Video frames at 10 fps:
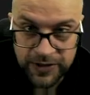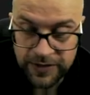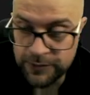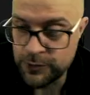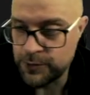
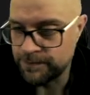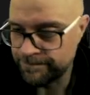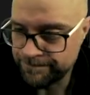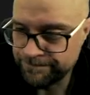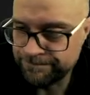ale już
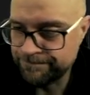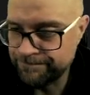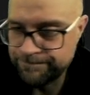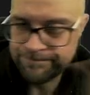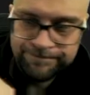
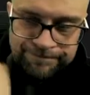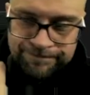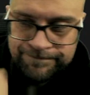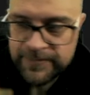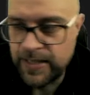
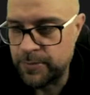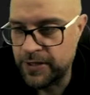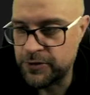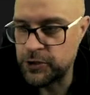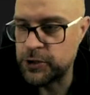
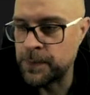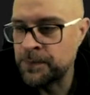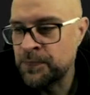kapniecie się.